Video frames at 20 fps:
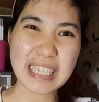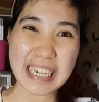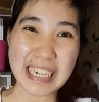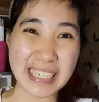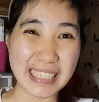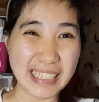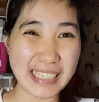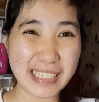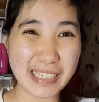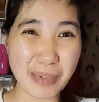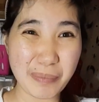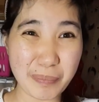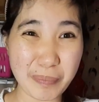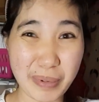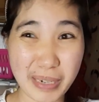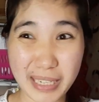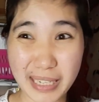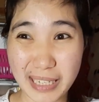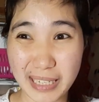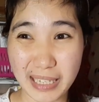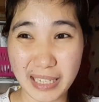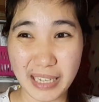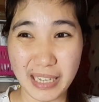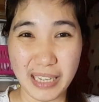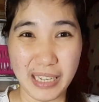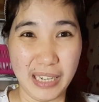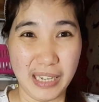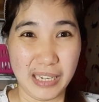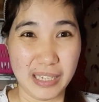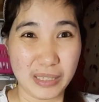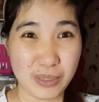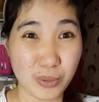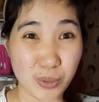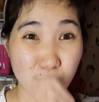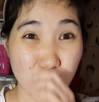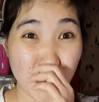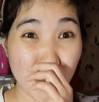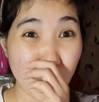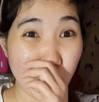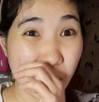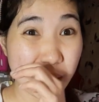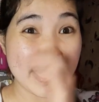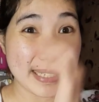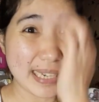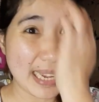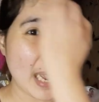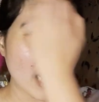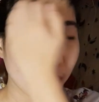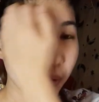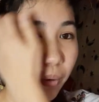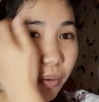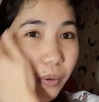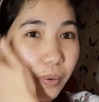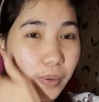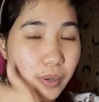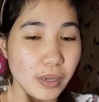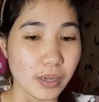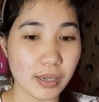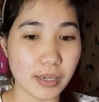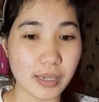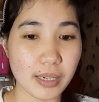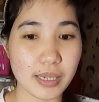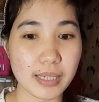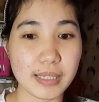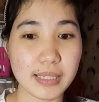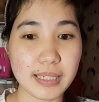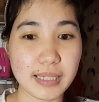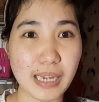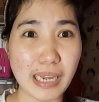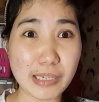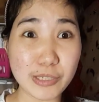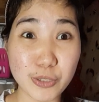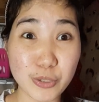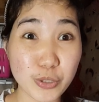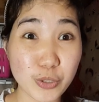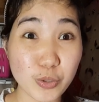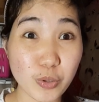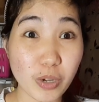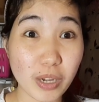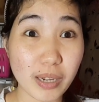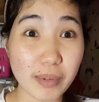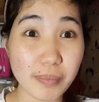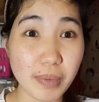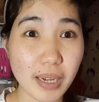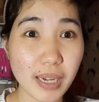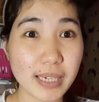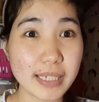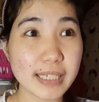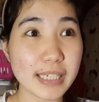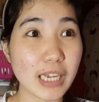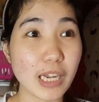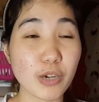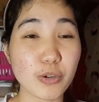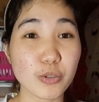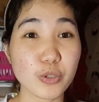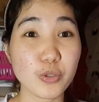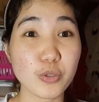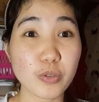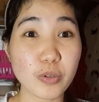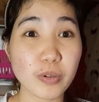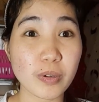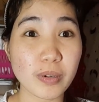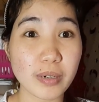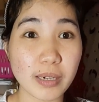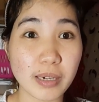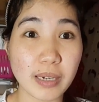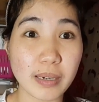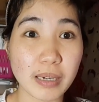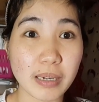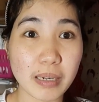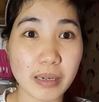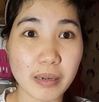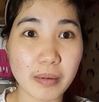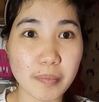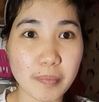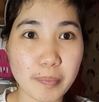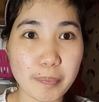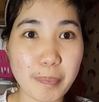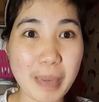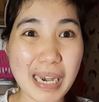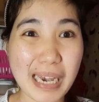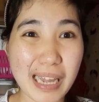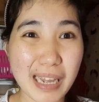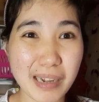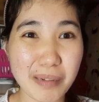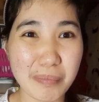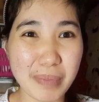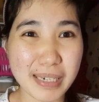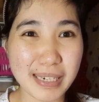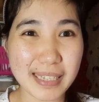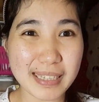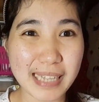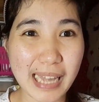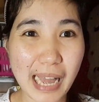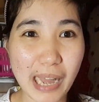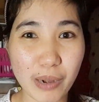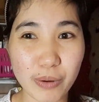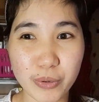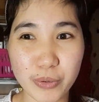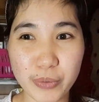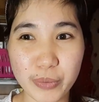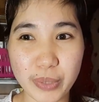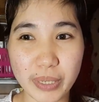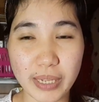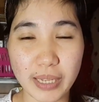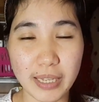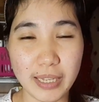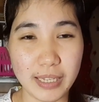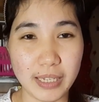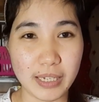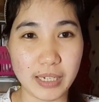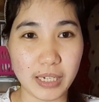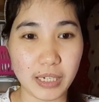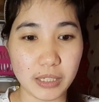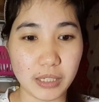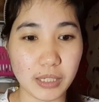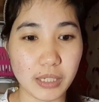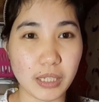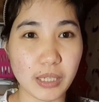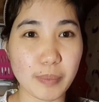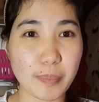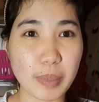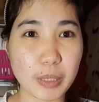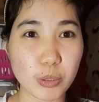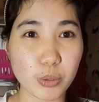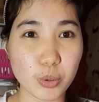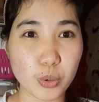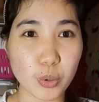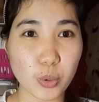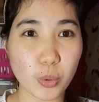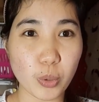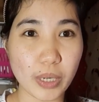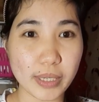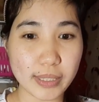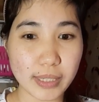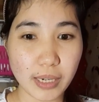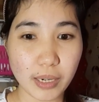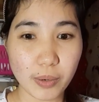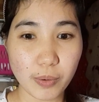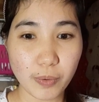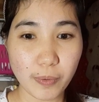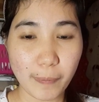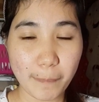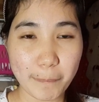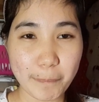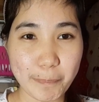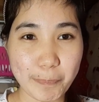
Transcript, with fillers: Hindi, e syempre, tuturuan niya ako. Hindi, e andun yung kaba kasi ako yung palakaba na tao eh. Hindi, e pagtuturuan niya ako.